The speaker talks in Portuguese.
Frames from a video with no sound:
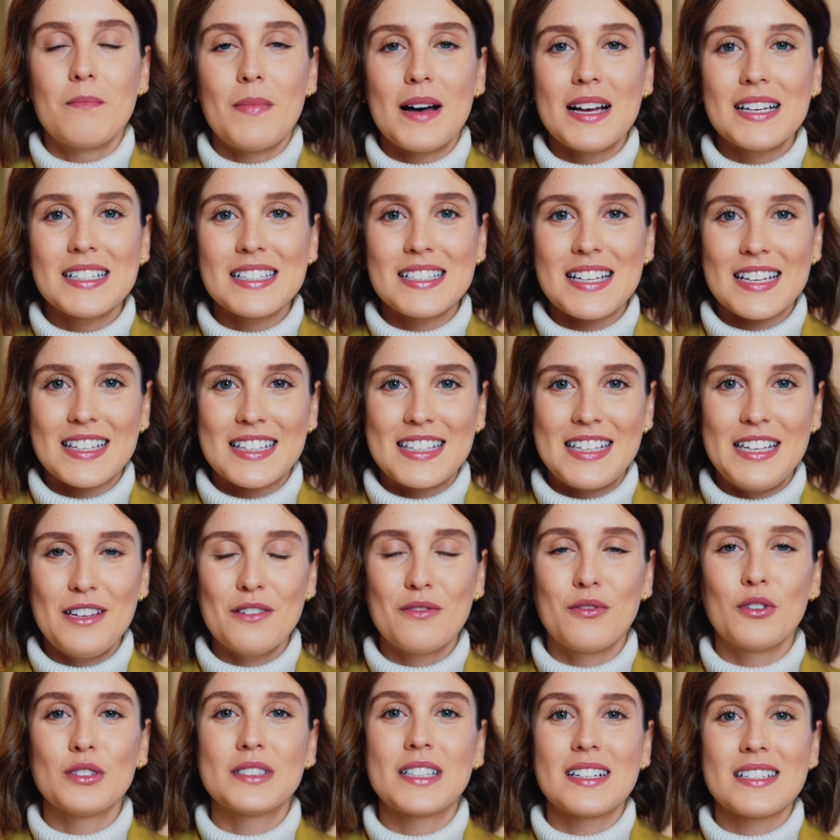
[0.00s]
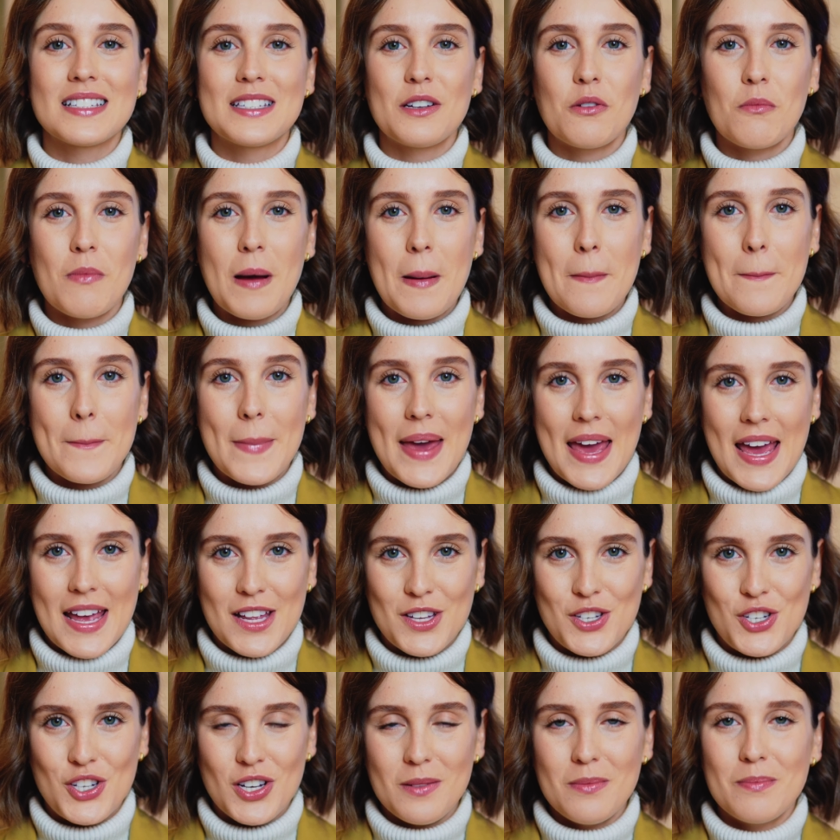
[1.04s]
Mas aqui vou trazer uma
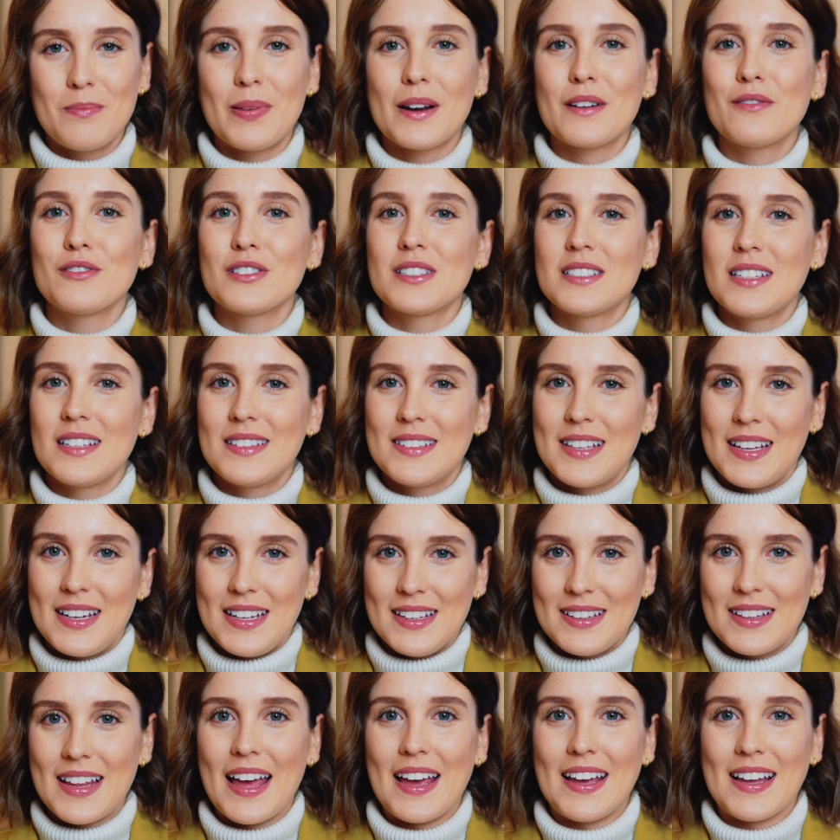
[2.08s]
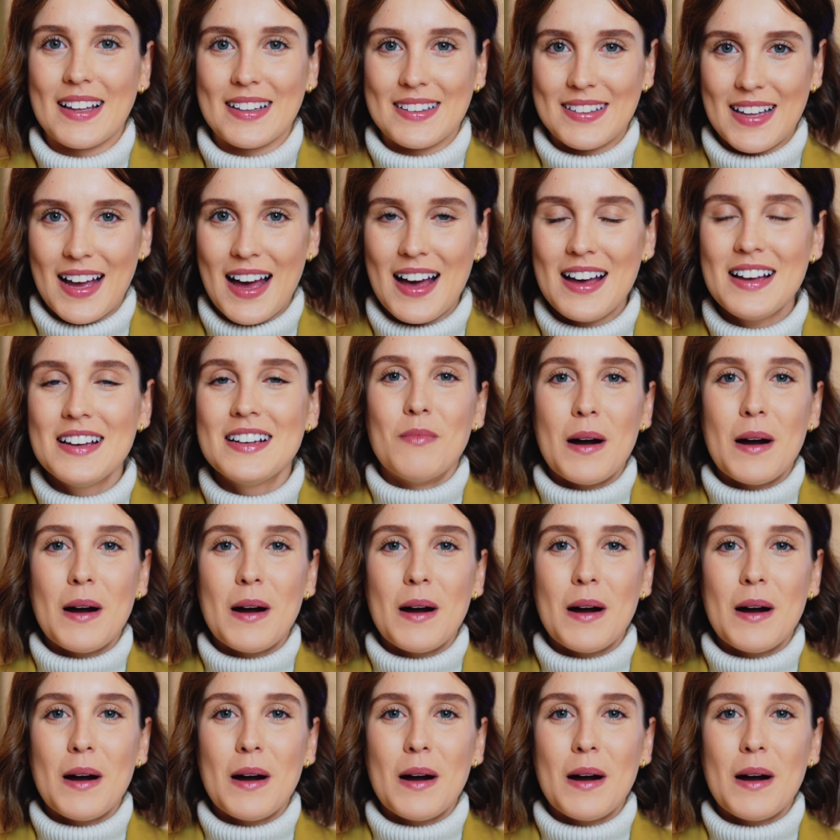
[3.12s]
média para você ter ideia, tá?